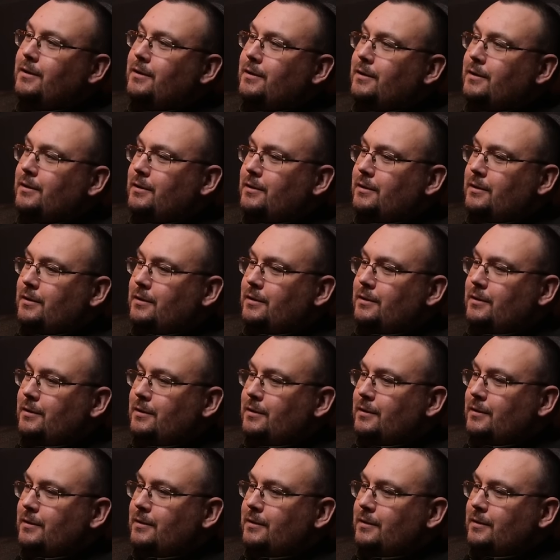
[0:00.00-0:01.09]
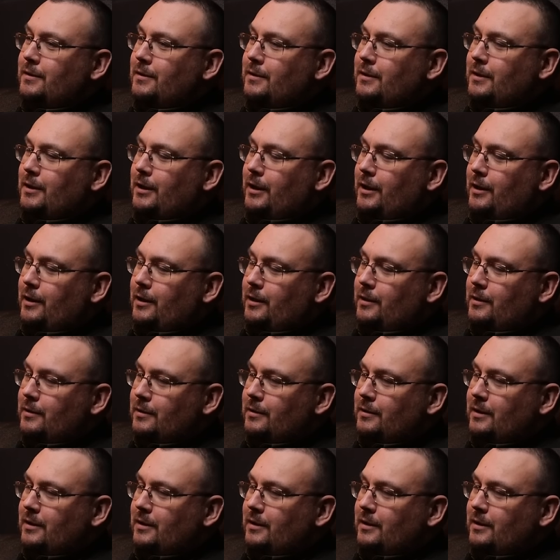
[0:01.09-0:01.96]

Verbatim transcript: E, i